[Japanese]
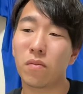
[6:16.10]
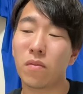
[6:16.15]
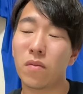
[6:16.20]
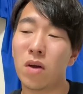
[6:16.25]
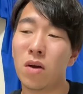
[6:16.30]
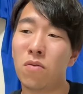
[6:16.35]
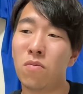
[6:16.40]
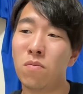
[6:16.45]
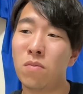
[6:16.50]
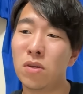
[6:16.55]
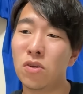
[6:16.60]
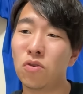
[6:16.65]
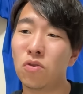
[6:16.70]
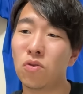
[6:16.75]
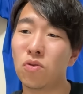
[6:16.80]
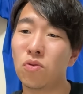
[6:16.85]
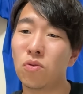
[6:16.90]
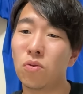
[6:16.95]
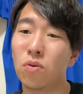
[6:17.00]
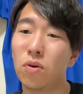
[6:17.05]
ほんまちょっと
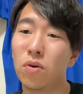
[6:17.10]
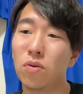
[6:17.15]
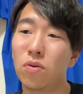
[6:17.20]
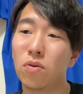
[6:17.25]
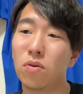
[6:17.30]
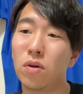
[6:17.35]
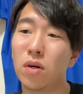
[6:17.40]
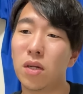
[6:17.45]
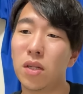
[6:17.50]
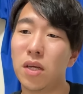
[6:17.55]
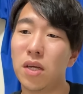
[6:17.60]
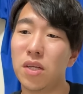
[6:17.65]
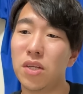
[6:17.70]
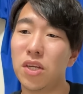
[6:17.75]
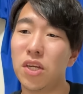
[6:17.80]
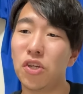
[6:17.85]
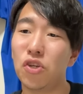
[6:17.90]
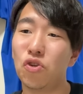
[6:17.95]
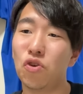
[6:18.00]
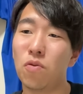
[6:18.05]
そういうところはね、
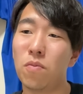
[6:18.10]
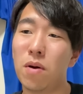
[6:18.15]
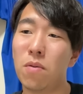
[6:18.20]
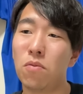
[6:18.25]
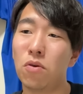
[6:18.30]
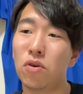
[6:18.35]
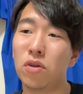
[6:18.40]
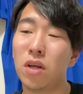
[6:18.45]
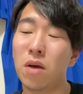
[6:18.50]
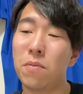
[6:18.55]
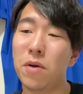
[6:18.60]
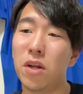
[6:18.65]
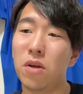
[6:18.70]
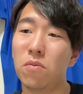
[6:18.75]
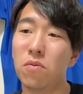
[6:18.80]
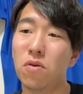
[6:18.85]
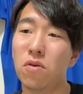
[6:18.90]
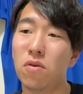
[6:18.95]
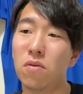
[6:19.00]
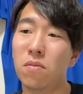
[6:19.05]
選手を守るために
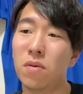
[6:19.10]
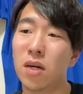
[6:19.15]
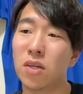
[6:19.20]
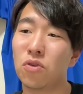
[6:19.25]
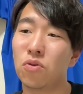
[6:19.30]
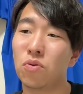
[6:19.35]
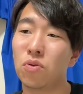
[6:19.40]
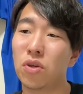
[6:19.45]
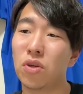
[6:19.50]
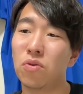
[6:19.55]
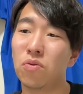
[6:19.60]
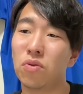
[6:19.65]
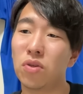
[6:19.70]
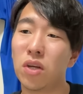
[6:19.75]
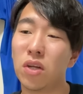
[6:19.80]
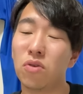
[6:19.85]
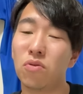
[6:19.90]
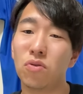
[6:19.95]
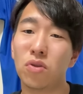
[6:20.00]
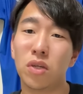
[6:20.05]
も、まあちょっと気をつ
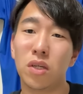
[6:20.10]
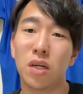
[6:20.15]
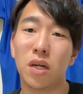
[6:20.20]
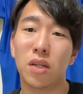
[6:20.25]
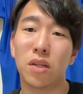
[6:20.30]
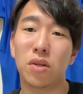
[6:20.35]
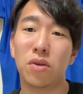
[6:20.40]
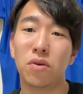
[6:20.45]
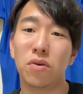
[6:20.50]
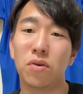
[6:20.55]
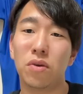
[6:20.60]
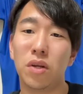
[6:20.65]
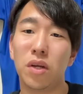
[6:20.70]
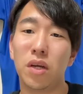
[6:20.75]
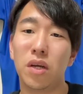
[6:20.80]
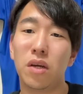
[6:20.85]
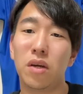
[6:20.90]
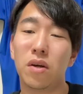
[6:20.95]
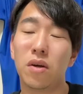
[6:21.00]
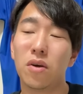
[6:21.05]
けてほしいなっていうふう
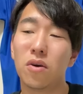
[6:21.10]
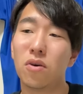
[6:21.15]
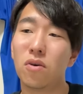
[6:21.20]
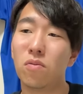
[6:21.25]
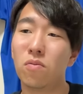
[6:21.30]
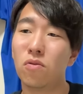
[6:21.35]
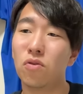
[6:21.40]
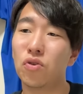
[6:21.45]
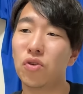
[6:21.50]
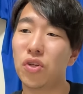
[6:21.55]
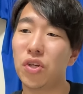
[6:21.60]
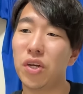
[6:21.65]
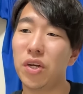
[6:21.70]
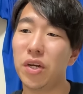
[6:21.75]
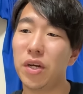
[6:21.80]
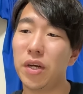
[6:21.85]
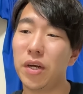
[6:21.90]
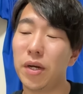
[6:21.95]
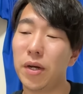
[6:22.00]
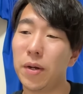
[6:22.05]
に思う
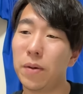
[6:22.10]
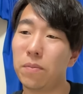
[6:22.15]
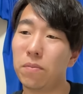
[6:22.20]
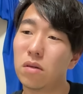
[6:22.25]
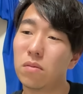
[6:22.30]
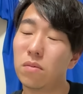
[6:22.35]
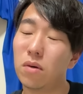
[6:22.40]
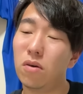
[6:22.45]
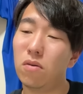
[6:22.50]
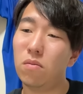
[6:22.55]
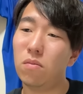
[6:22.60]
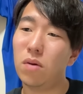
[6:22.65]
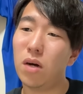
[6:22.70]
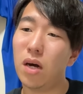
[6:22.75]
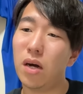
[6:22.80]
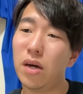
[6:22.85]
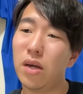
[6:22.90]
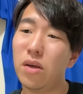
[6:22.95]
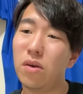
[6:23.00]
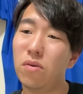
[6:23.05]
し、まあほんま
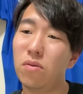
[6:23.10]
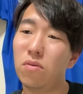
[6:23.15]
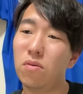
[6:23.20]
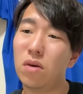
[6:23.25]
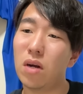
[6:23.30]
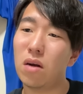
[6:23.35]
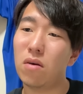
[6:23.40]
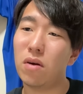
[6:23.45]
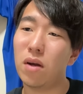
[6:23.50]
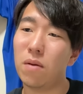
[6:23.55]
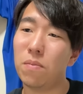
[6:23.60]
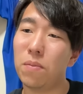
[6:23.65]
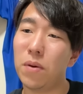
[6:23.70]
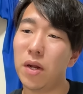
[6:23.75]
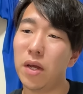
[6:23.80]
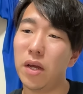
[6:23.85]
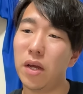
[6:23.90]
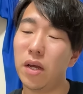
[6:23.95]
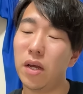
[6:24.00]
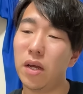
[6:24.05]
ああいう動画はやっぱ
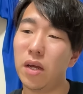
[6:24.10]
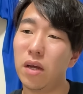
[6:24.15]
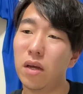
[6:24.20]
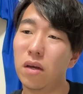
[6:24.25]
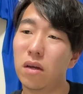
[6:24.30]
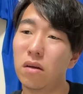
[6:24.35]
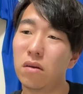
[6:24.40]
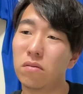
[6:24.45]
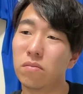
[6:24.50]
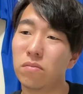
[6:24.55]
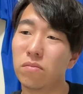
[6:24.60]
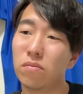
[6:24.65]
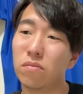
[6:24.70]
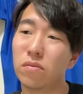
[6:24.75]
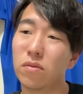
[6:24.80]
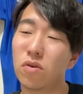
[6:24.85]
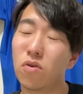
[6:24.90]
り、うん、